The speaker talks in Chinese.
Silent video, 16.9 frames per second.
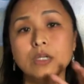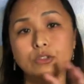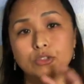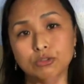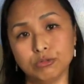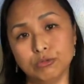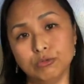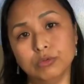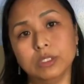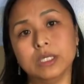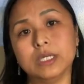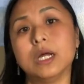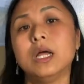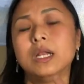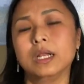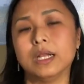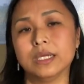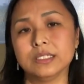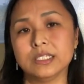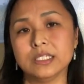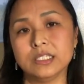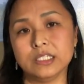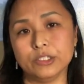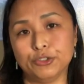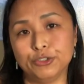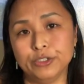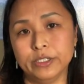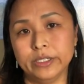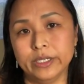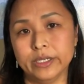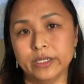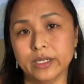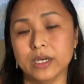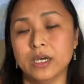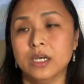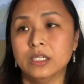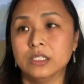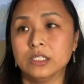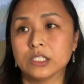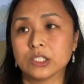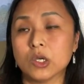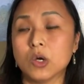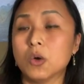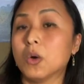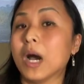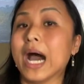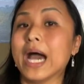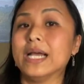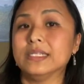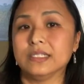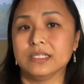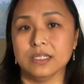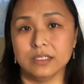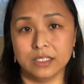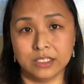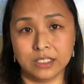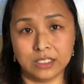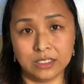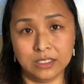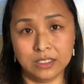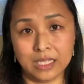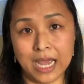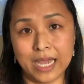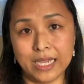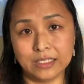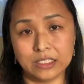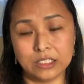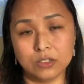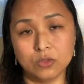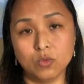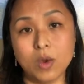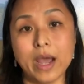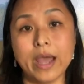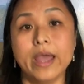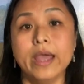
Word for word: 除了让自己训练了受害者的心态之外，